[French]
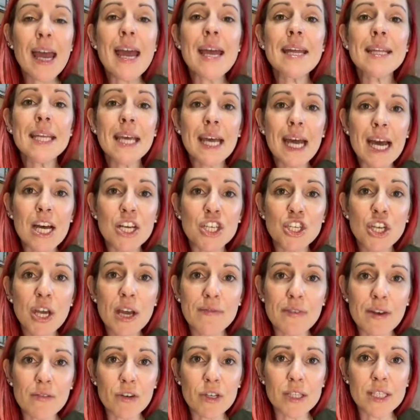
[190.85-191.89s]

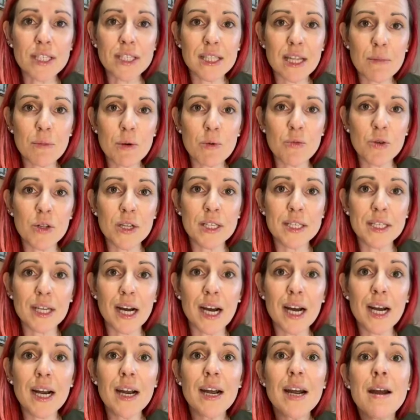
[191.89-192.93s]
interagir avec votre système
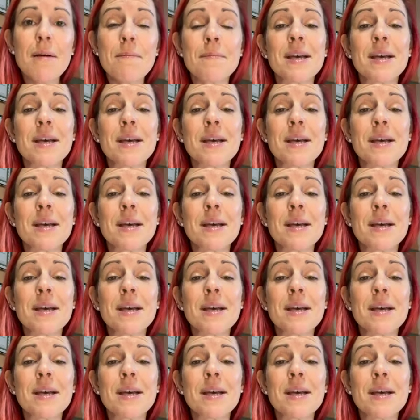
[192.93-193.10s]
immunitaire,